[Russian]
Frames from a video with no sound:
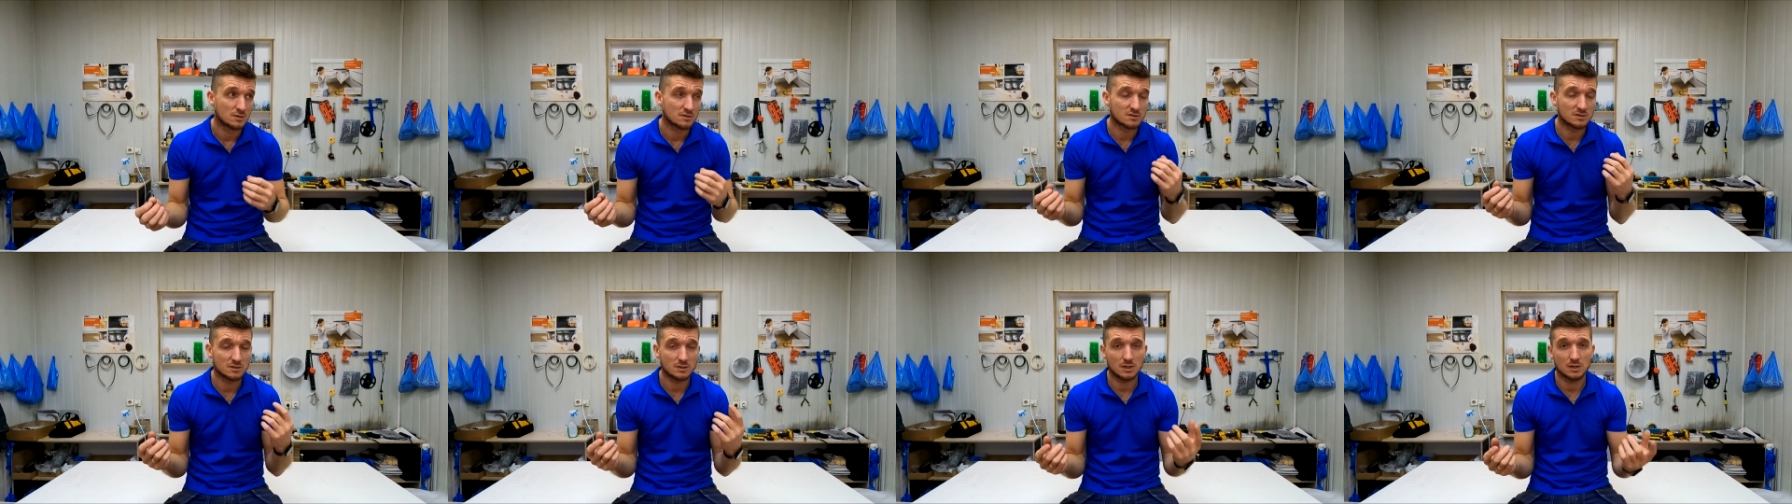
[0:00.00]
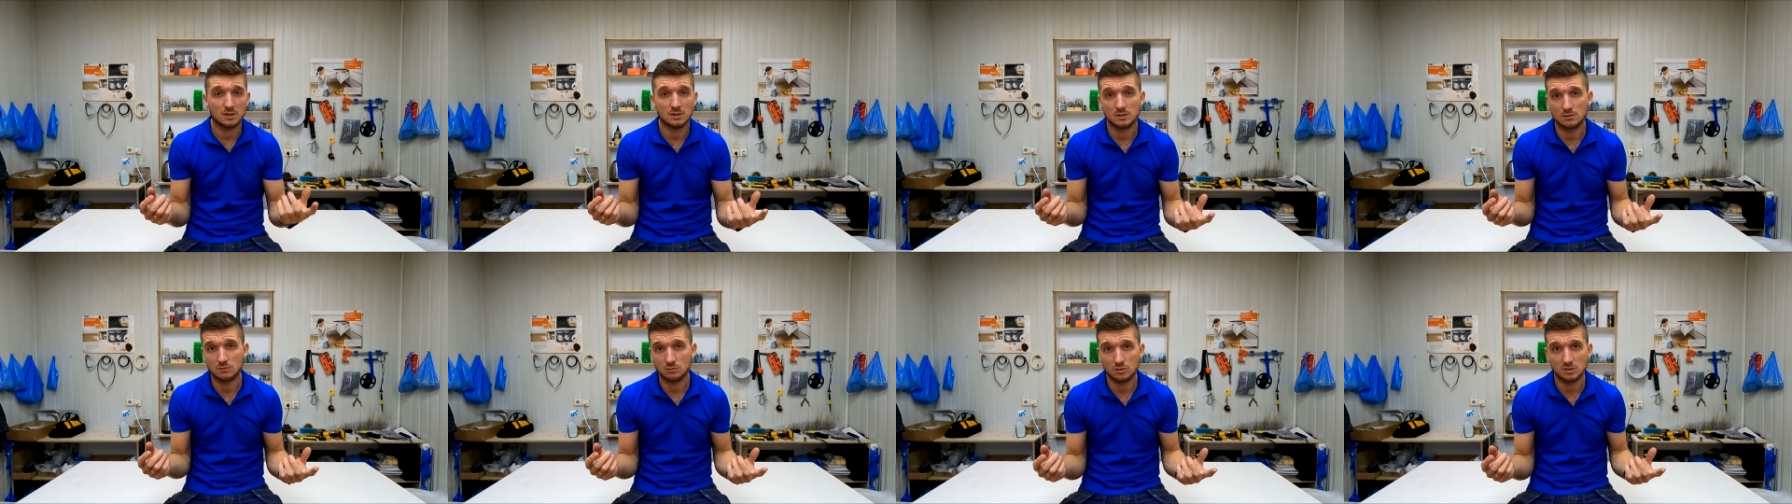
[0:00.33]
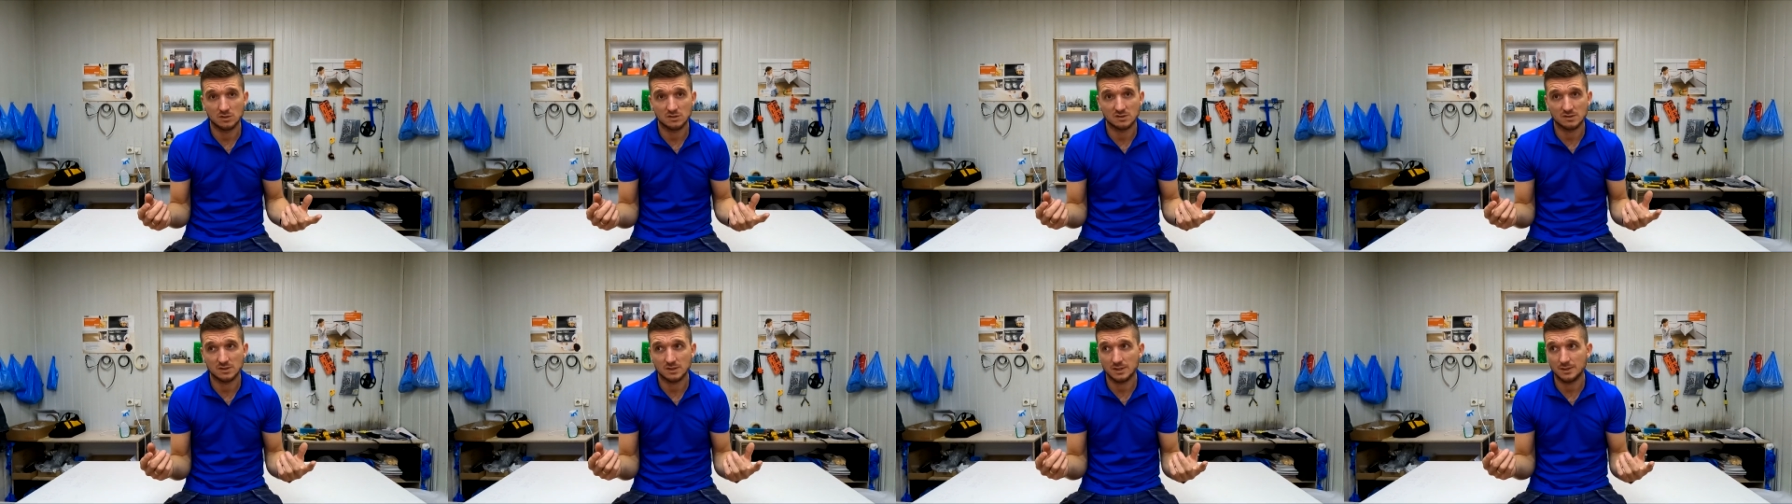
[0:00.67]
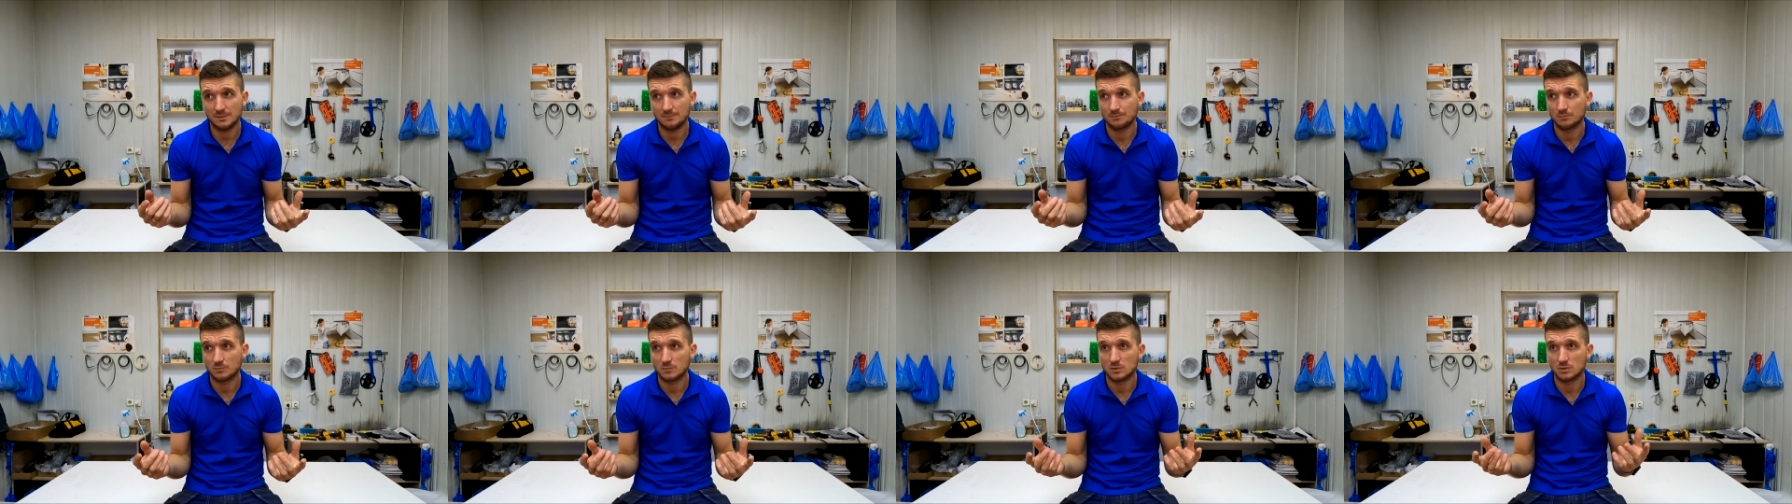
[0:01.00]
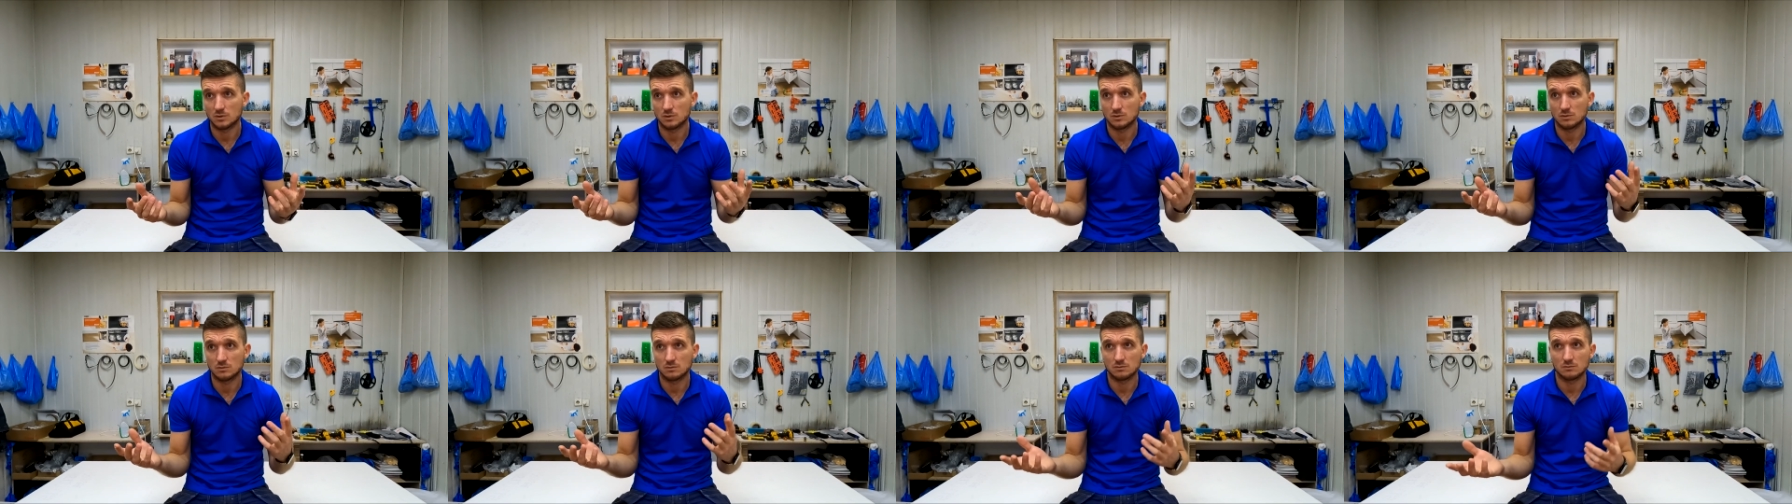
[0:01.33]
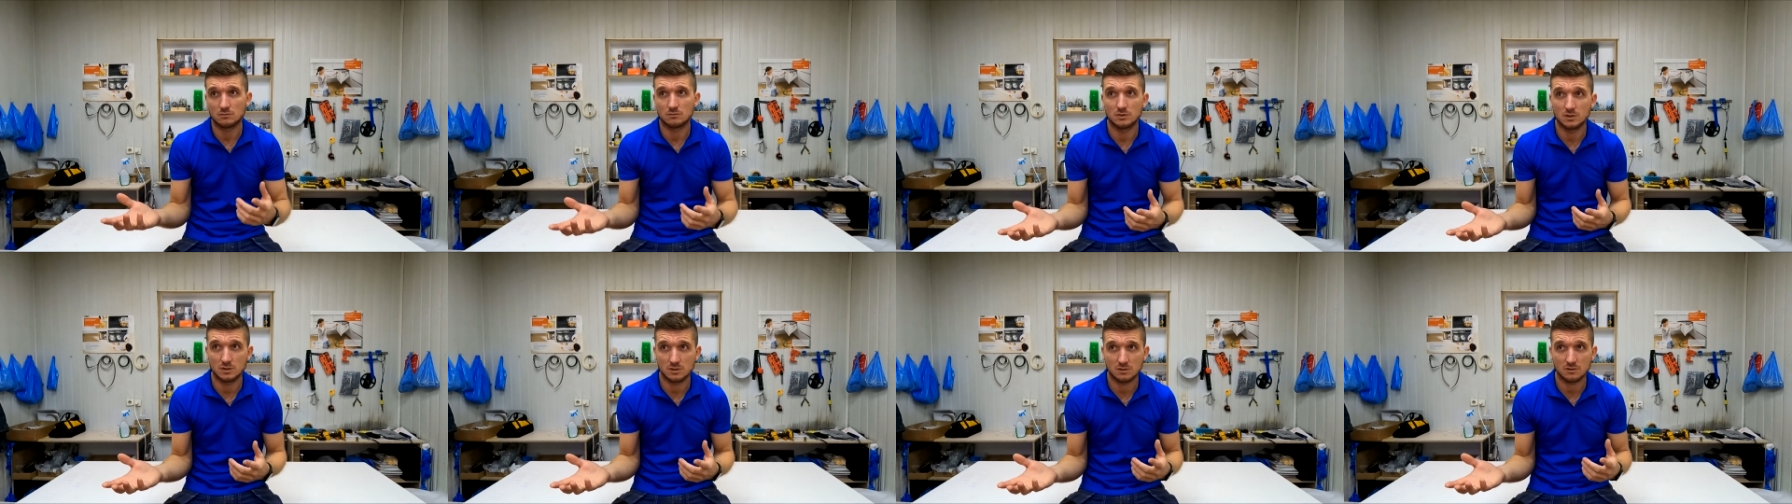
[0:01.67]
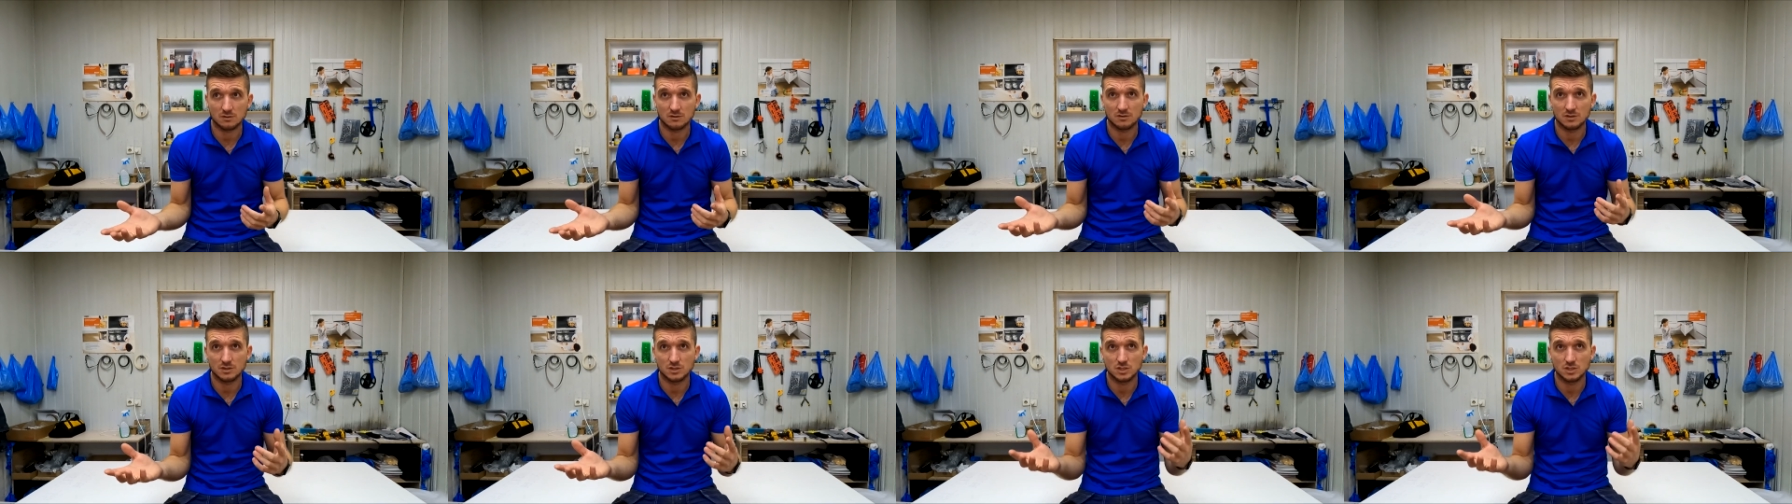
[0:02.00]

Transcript: Цена одного листа где-то с